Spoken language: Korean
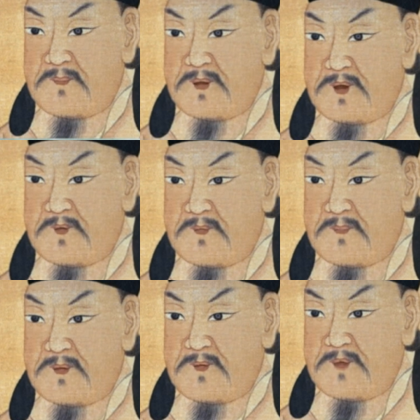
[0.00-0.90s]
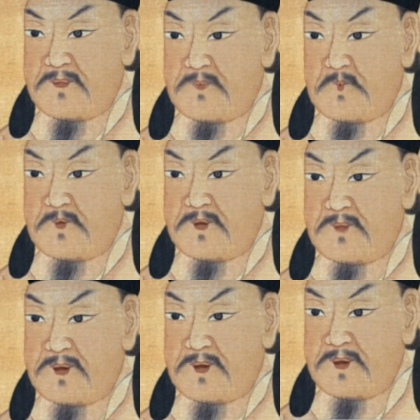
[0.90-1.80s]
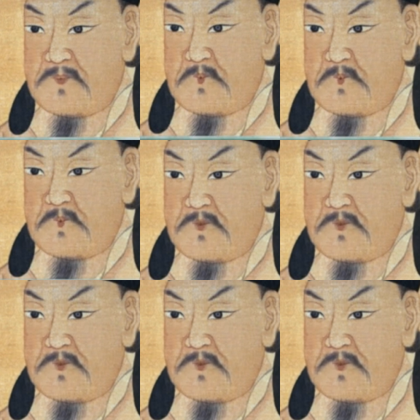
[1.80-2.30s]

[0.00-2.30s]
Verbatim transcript: 그는 계속 학문에 힘쓰면서